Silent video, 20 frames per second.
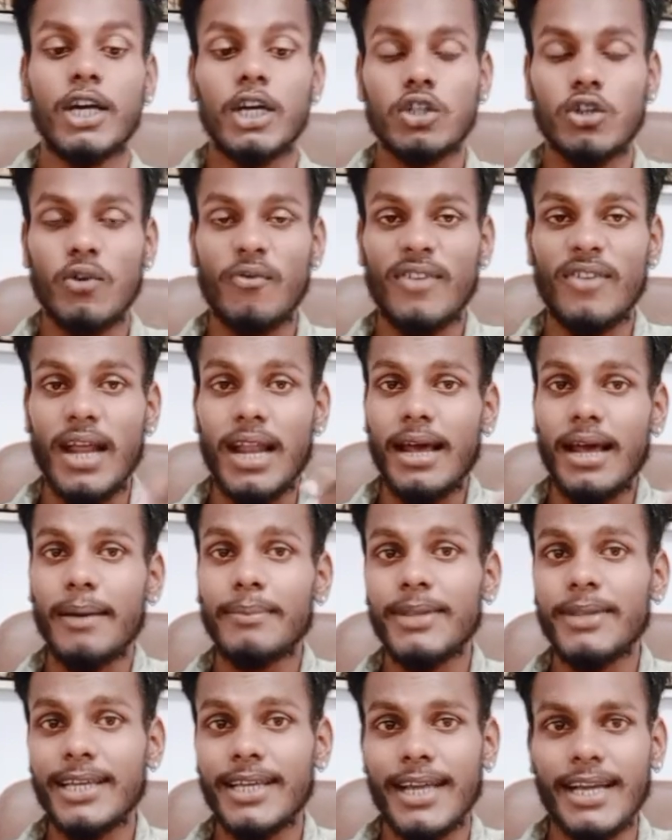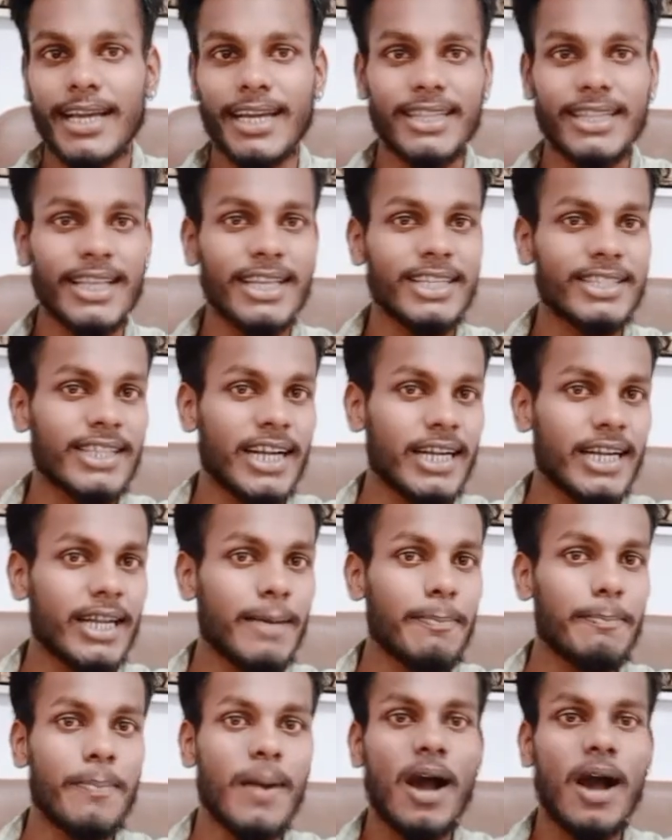तो फिलहाल हम देखिए करते हैं इसका
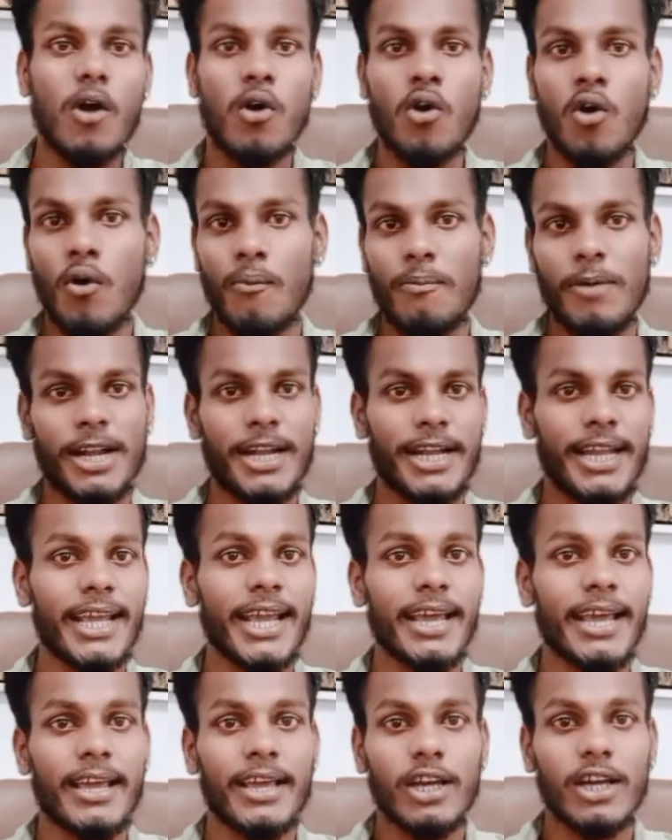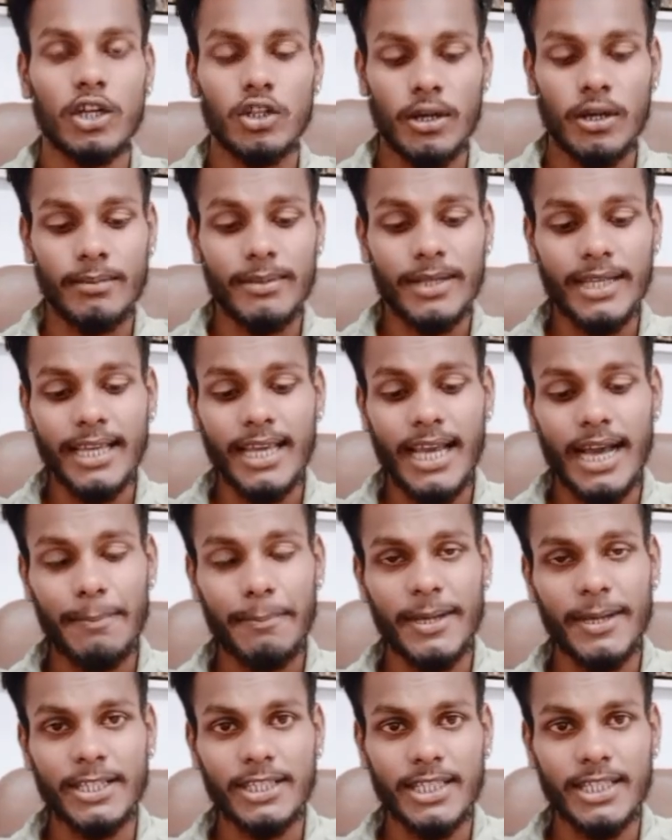डब्बा ओपन ठीक है तो हम देखिए यहाँ
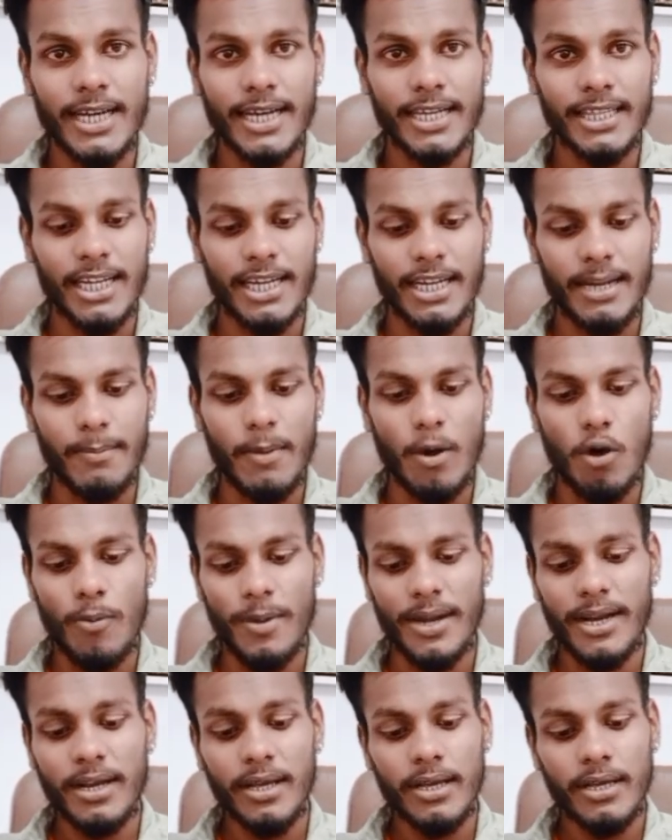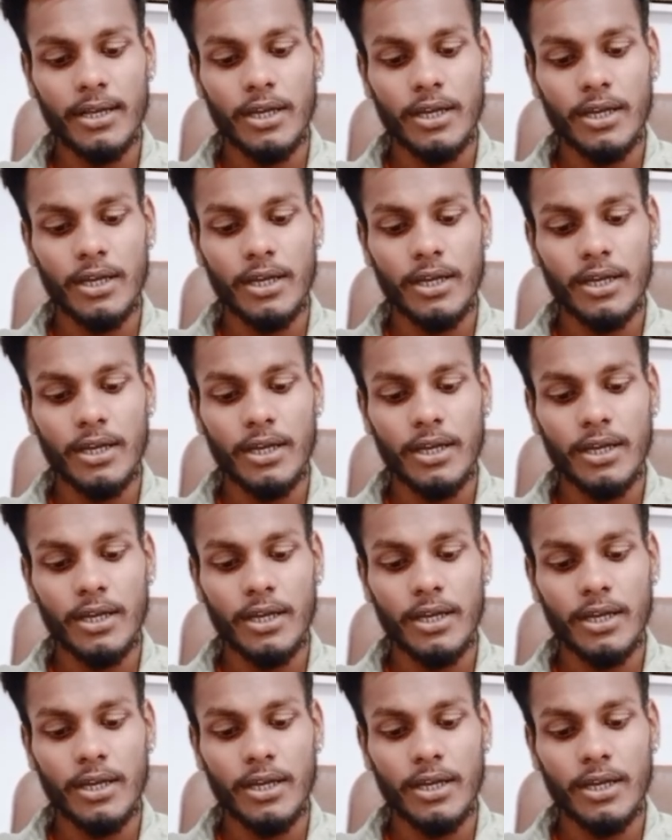पे इसका करते हैं डब्बा ओपन